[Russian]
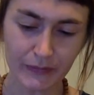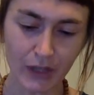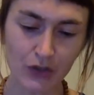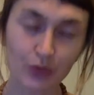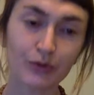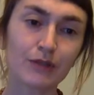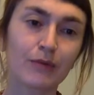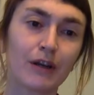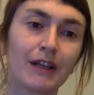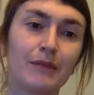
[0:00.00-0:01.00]
Особенно с
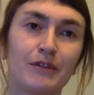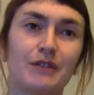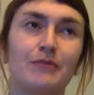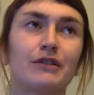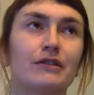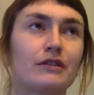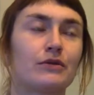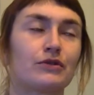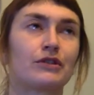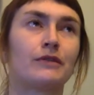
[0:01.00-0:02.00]
маленькими детьми это
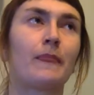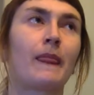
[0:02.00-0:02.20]
сложно.